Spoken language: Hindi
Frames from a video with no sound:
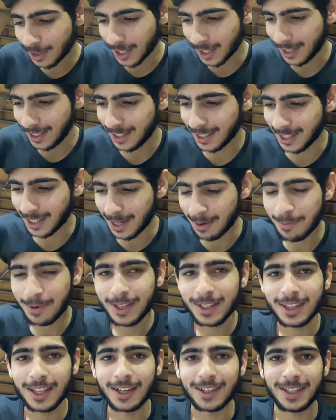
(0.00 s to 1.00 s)
तैयारी करने
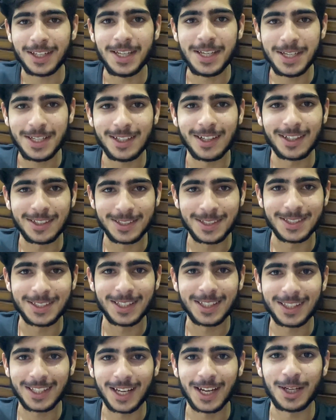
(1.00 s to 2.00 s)
में ताकि अच्छे
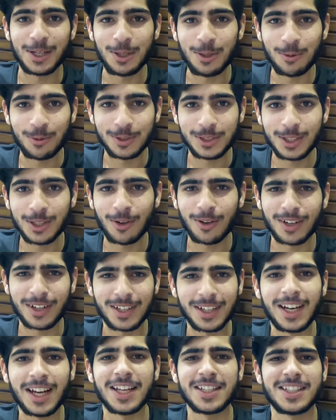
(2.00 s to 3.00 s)
से तैयारी हो जाए और
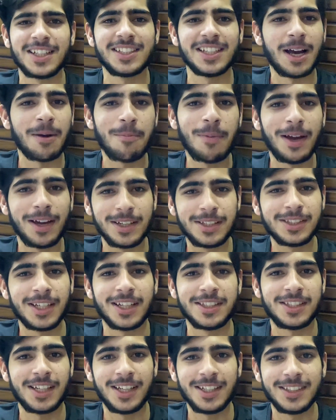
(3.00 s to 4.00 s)
लास्ट एग्ज़ाम में अच्छा
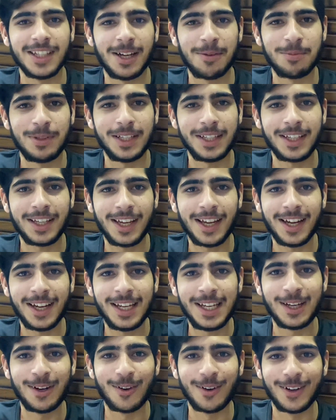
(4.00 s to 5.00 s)
अच्छा एग्ज़ाम दे के
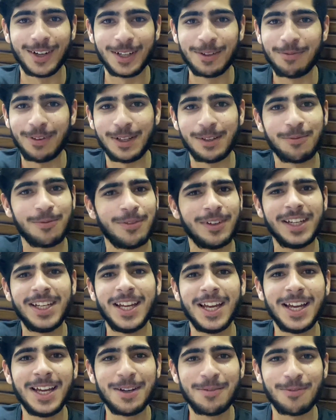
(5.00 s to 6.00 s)
आएँ और फिर फ्री
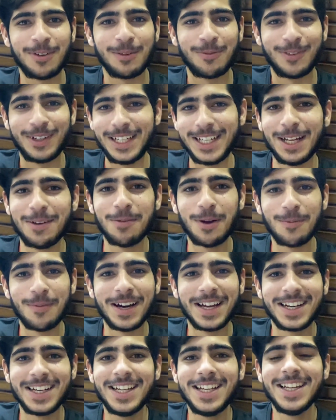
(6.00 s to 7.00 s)
हैं फिर फ्रीडम है
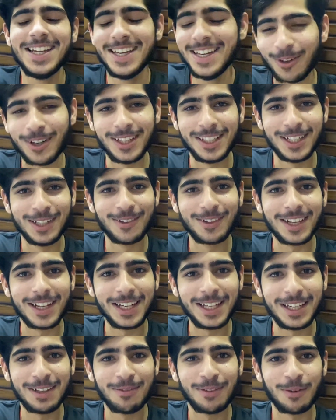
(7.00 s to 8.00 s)
हमारी थोड़ी दिनों के
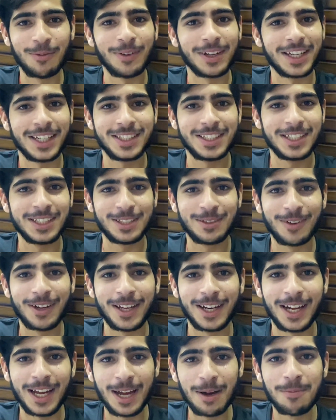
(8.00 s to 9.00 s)
लिए फिर वेकेशन
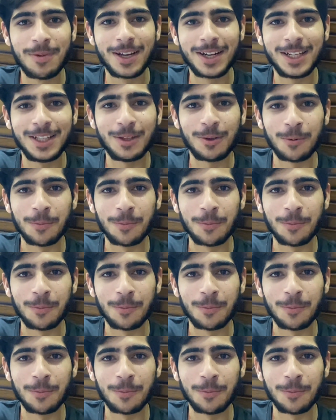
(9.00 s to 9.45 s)
वगैरह है हमारी तो